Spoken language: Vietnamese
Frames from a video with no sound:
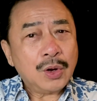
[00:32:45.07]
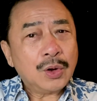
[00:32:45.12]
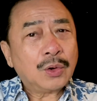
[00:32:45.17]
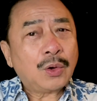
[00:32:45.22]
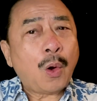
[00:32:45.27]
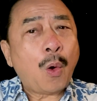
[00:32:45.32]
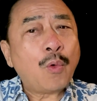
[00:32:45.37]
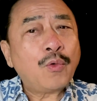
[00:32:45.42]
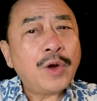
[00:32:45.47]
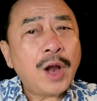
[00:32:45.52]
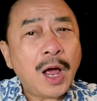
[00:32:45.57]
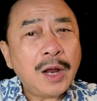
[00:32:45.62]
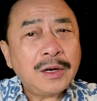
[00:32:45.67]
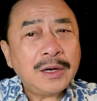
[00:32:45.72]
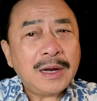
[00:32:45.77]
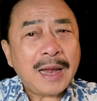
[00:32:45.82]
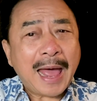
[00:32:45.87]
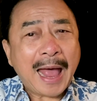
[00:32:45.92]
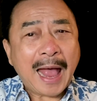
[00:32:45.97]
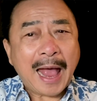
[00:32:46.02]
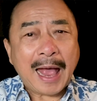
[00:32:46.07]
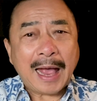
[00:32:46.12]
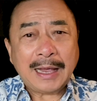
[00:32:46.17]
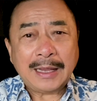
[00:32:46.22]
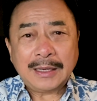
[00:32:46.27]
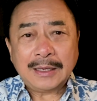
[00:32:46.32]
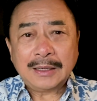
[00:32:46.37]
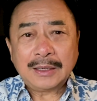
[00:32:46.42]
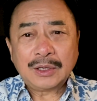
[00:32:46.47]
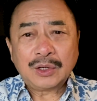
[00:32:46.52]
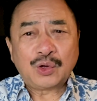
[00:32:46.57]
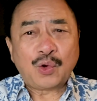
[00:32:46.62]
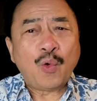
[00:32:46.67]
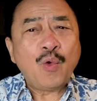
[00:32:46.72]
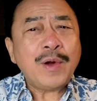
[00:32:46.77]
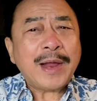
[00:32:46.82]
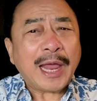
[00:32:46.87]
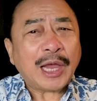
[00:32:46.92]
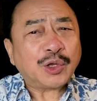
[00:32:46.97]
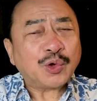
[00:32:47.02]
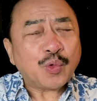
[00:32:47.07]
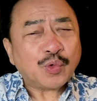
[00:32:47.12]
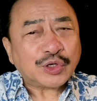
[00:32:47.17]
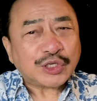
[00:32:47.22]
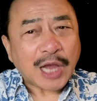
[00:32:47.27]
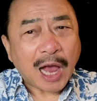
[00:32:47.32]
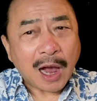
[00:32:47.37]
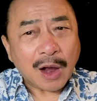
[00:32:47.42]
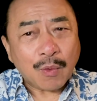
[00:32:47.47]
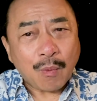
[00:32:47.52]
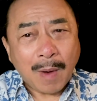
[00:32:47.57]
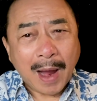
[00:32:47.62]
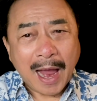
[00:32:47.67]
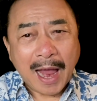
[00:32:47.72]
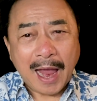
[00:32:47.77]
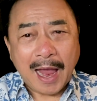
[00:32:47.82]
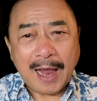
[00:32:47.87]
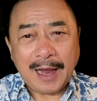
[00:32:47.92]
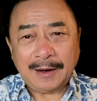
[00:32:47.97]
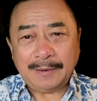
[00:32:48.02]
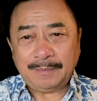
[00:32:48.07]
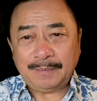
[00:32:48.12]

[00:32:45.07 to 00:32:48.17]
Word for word: cô rên la, chú nghe chú sợ quá.